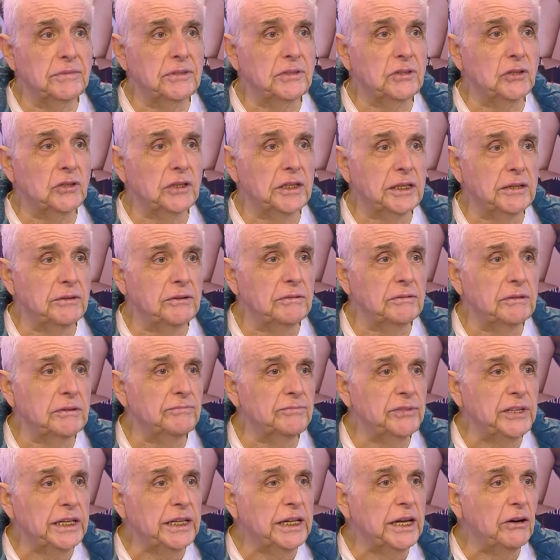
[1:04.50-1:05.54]
lo que
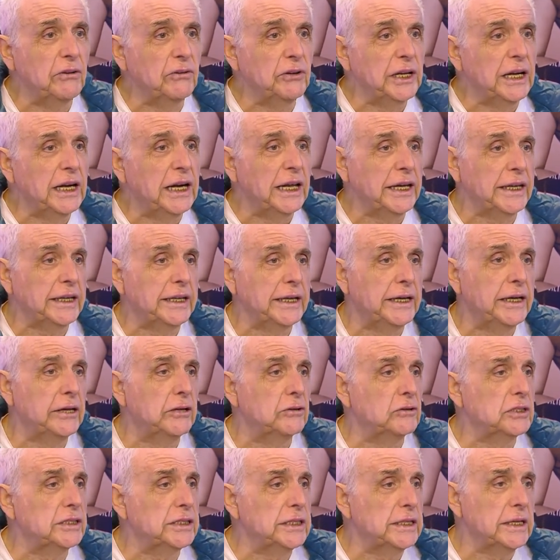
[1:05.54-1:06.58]
viene ahora es la
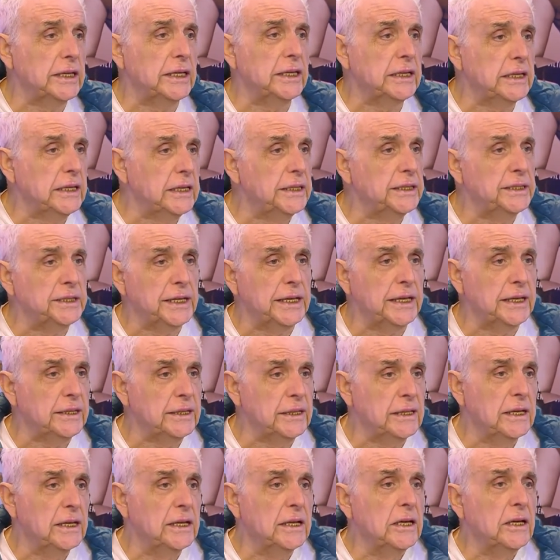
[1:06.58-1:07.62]
generosidad en dar
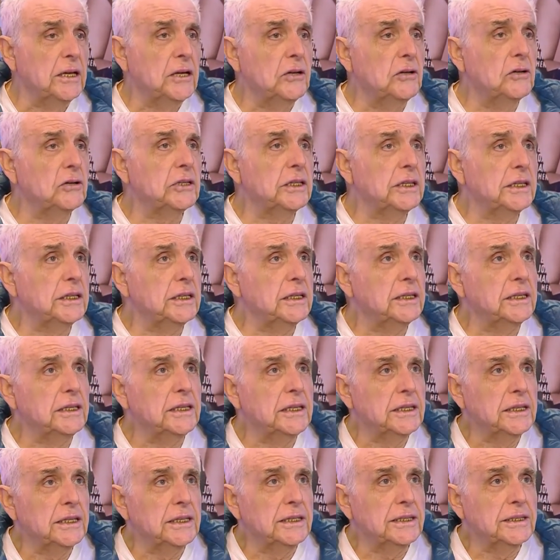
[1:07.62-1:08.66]
lo que,
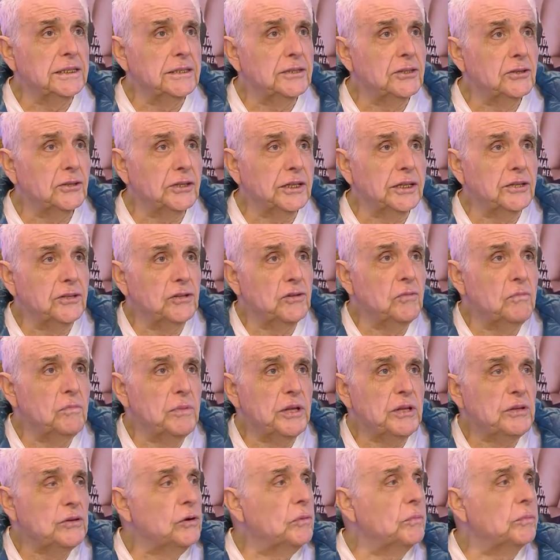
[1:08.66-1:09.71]
lo que Dios
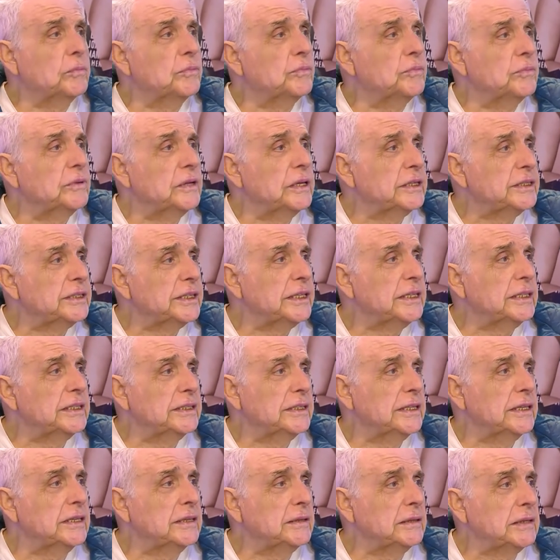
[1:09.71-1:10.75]
me dio,
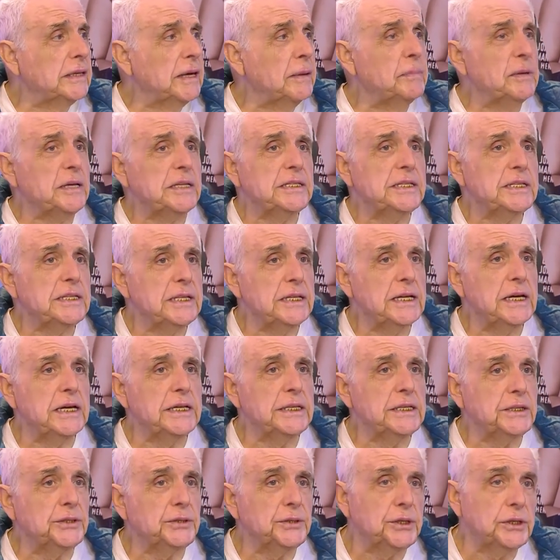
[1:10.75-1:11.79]
esa capacidad
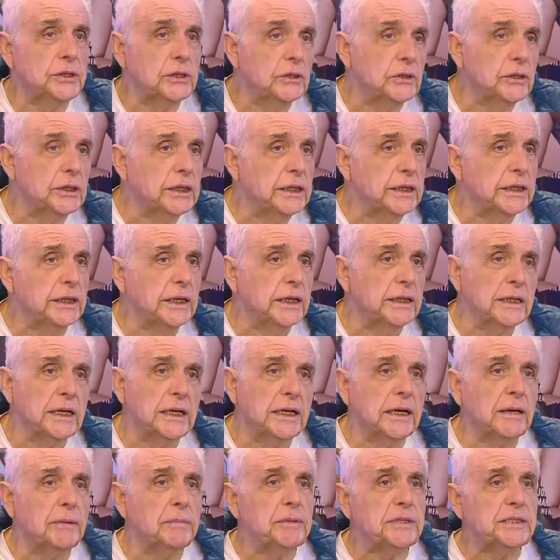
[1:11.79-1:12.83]
histriónica,
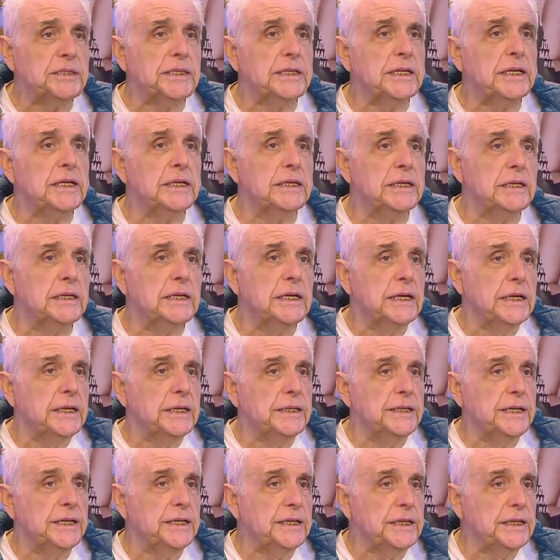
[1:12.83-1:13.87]
la capacidad
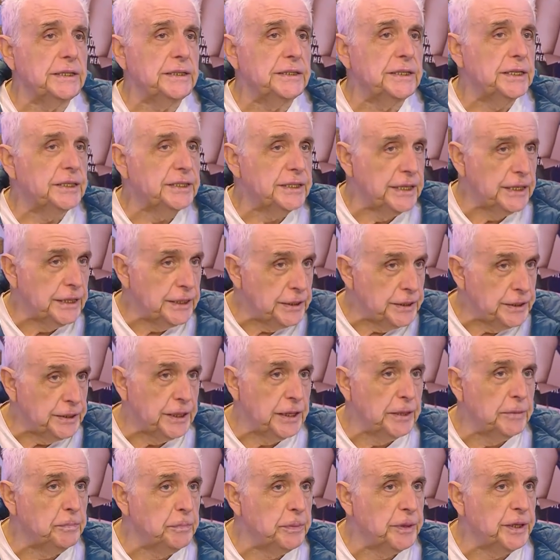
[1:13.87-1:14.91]
de ser
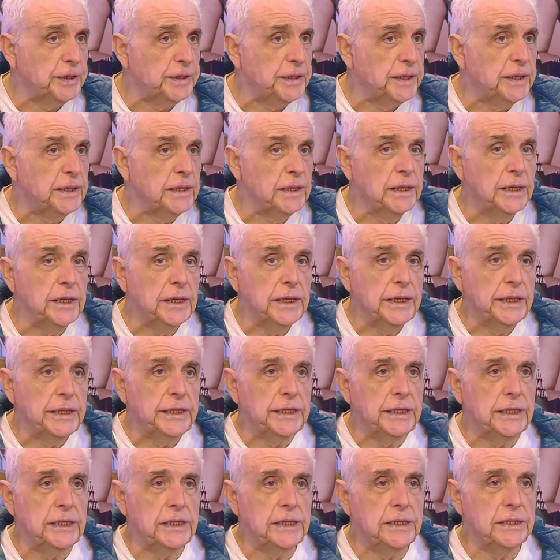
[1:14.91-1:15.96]
intérprete
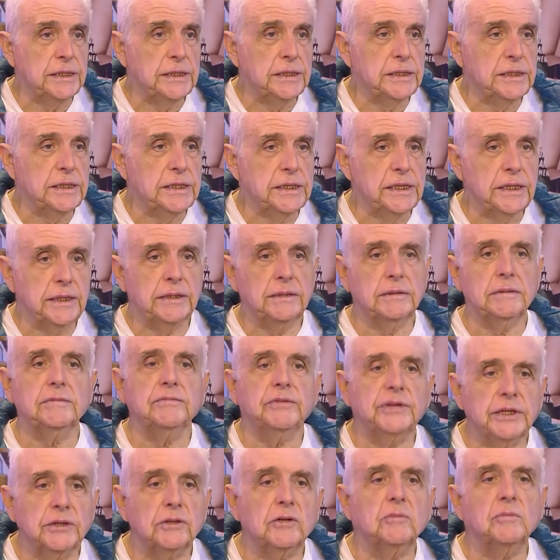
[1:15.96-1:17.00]
y,
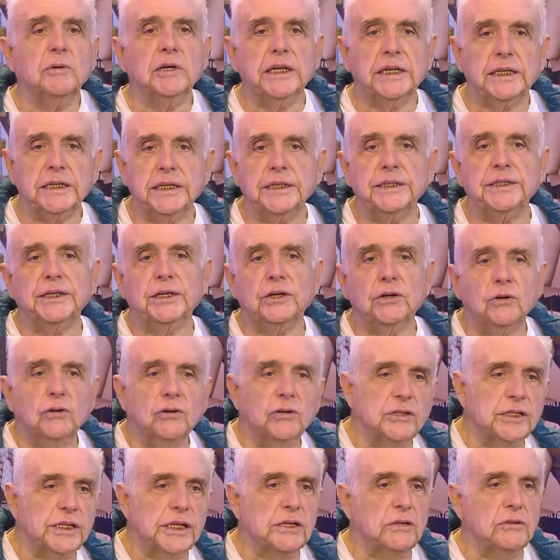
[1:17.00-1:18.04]
ver cómo la gente
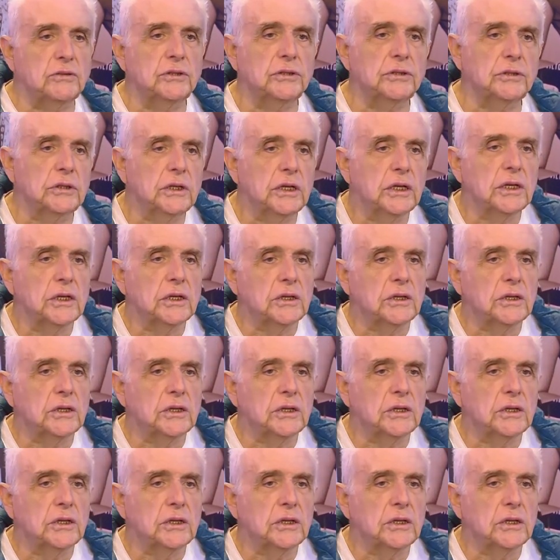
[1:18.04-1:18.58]
goza con,